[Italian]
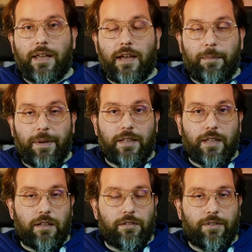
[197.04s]

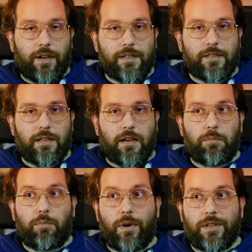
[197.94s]
chiaramente la
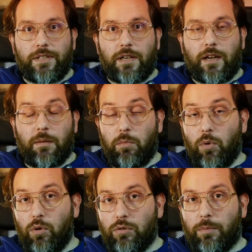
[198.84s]
differenza può essere anche
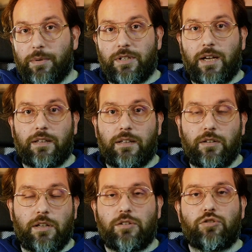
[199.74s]
molto
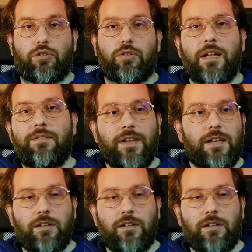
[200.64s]
pesante cioè ci sono dei,